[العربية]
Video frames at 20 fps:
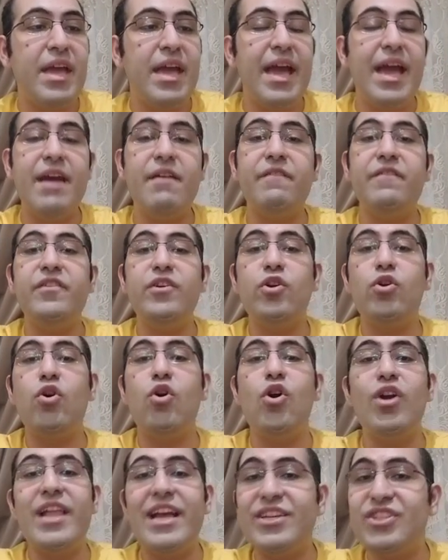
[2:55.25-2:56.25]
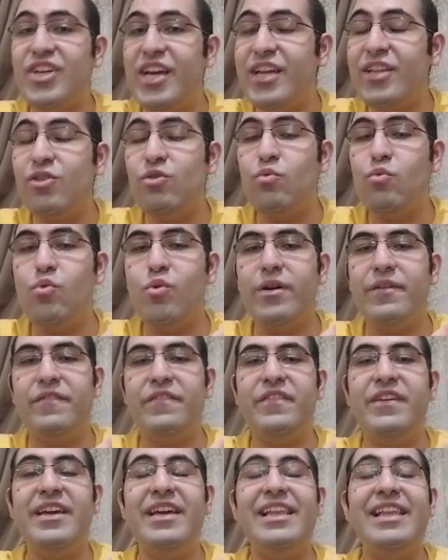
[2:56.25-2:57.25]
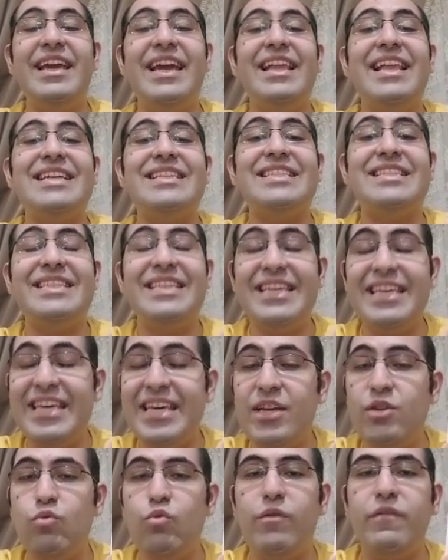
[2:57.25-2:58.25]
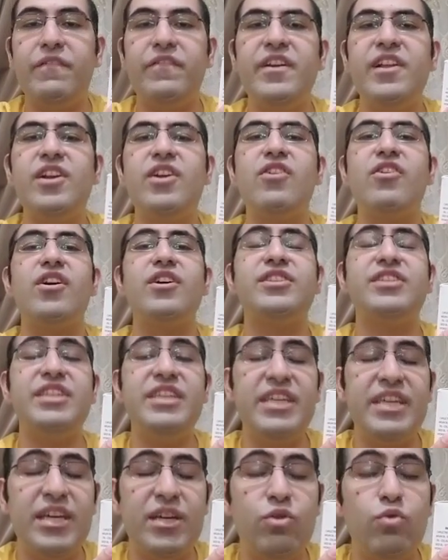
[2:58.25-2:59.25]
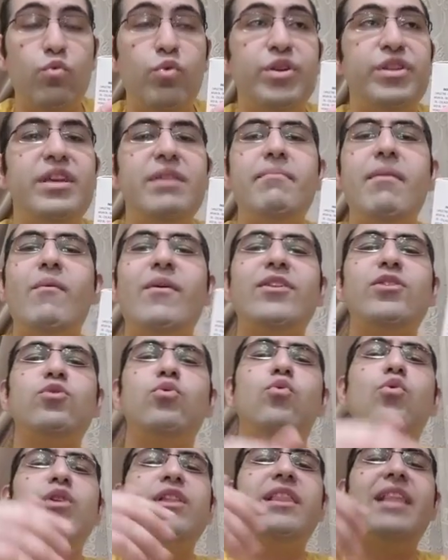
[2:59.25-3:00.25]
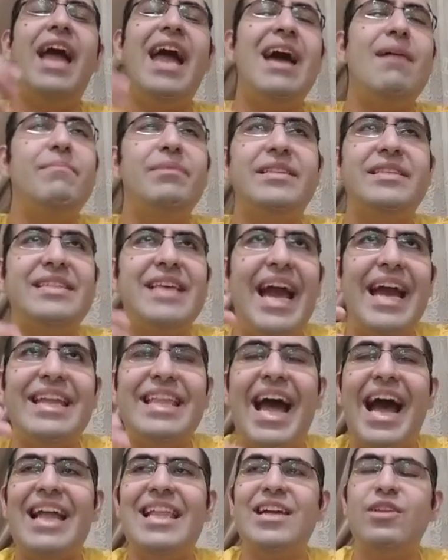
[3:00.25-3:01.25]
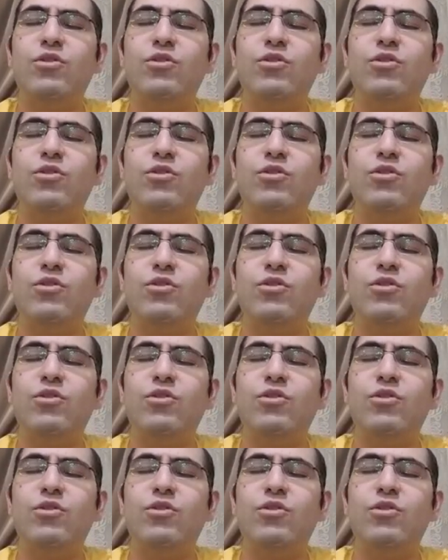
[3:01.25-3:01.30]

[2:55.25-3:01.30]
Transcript: آه، فيه كولاجين وفيه الالاستين وفيه الكراتين ودي مواد كلها بتساعد على